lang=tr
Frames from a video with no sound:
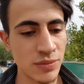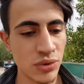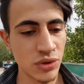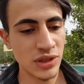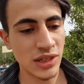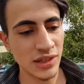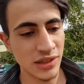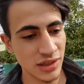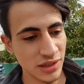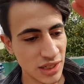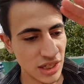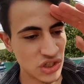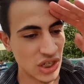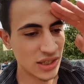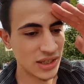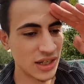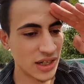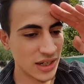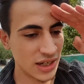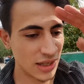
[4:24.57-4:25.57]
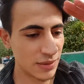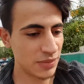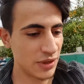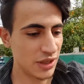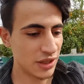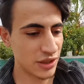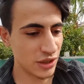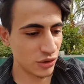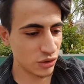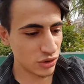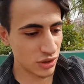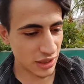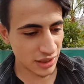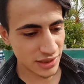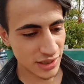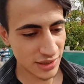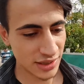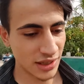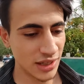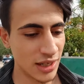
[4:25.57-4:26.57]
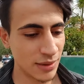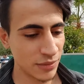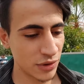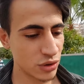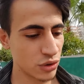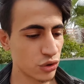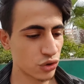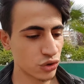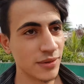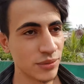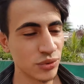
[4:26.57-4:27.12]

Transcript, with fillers: Buradan geçenler eğer beni tanıyorlarsa selamlar olsun.